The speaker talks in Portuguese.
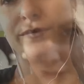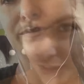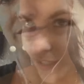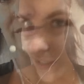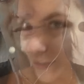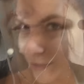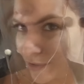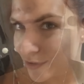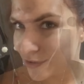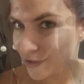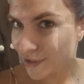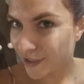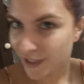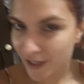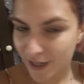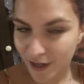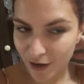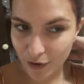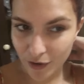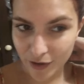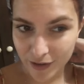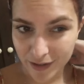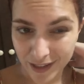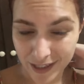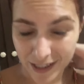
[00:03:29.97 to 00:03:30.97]
Gente, eu cheguei
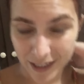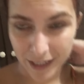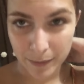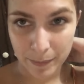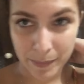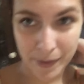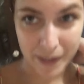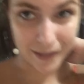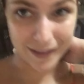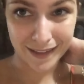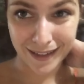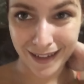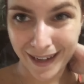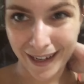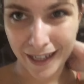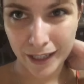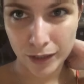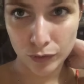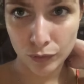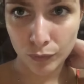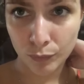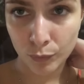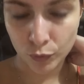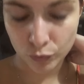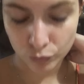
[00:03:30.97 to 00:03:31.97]
agora da academia, tá
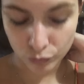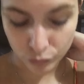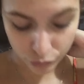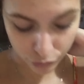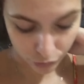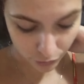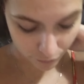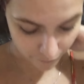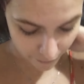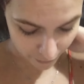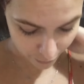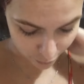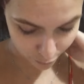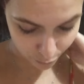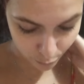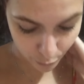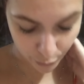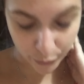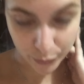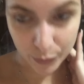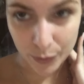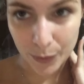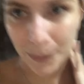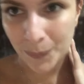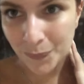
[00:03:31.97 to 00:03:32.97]
caindo o mundo, chovendo
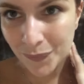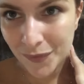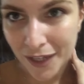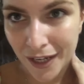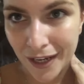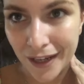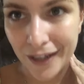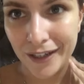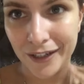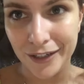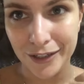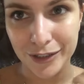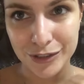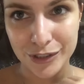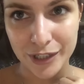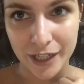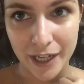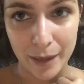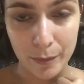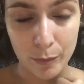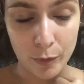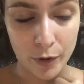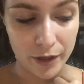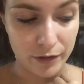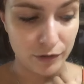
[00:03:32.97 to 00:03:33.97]
muito. E eu
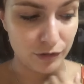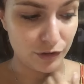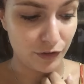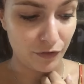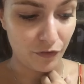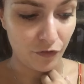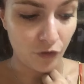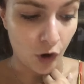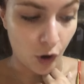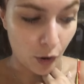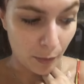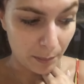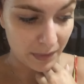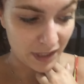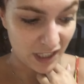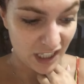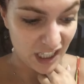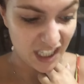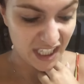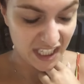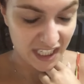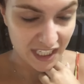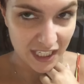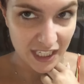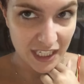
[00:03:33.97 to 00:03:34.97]
cheguei morrendo de fome.
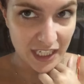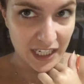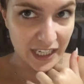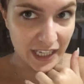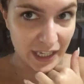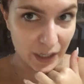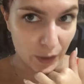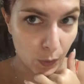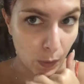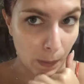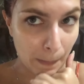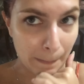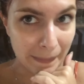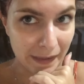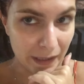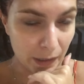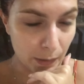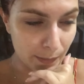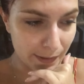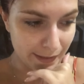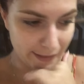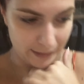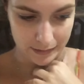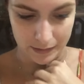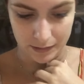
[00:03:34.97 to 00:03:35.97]
E ninguém
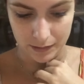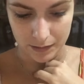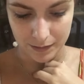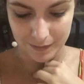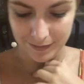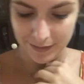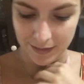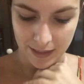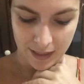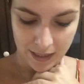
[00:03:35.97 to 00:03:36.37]
comeu ainda.